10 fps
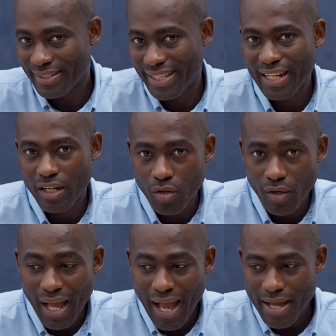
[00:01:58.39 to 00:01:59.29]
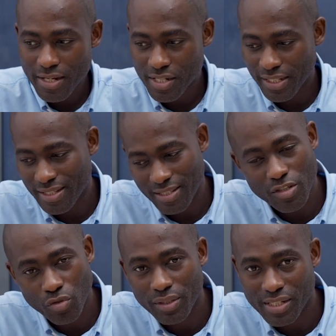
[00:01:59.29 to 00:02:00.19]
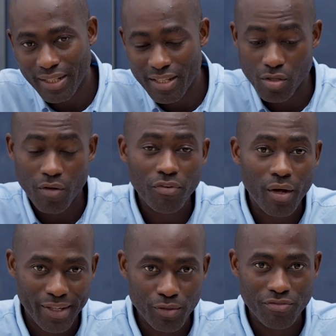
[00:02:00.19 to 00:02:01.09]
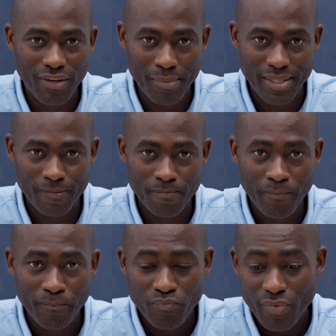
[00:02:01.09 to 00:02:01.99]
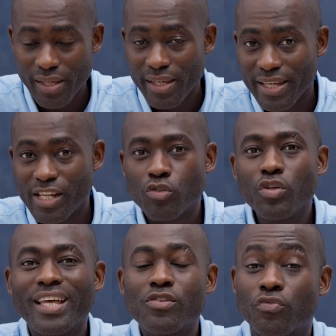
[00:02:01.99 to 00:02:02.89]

quel est leur âge et est-ce qu'ils ont déjà des enfants et une famille. Et je suis très